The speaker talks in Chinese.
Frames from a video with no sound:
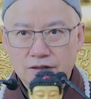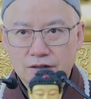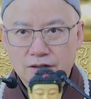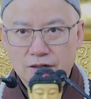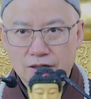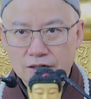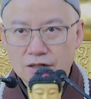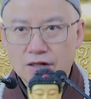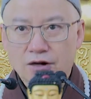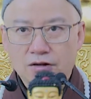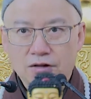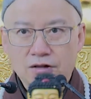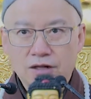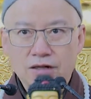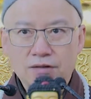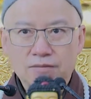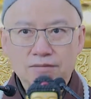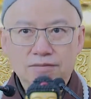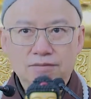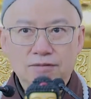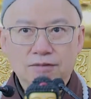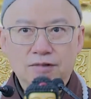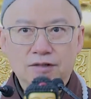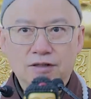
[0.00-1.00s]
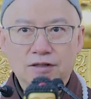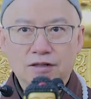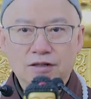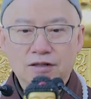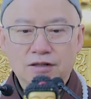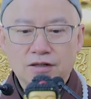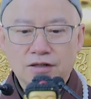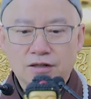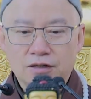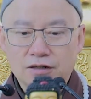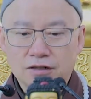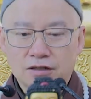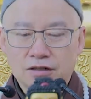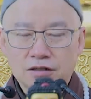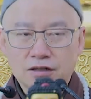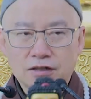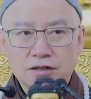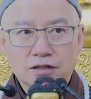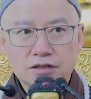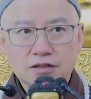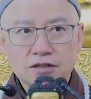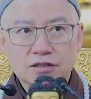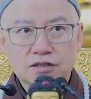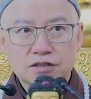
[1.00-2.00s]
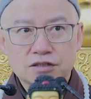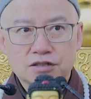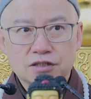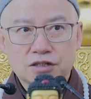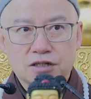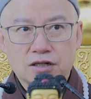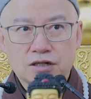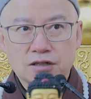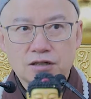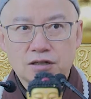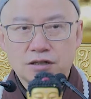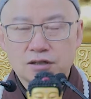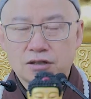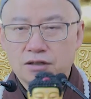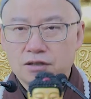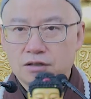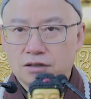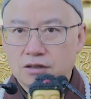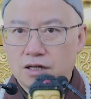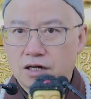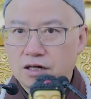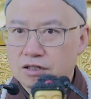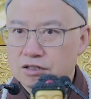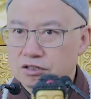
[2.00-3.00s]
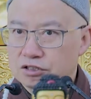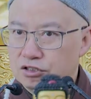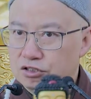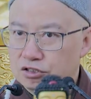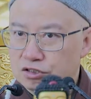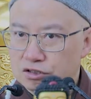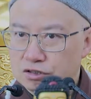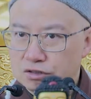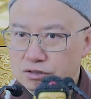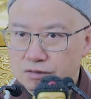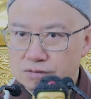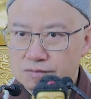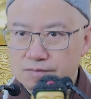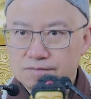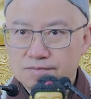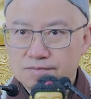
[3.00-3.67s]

很好看，可可是仔细看，他很自私，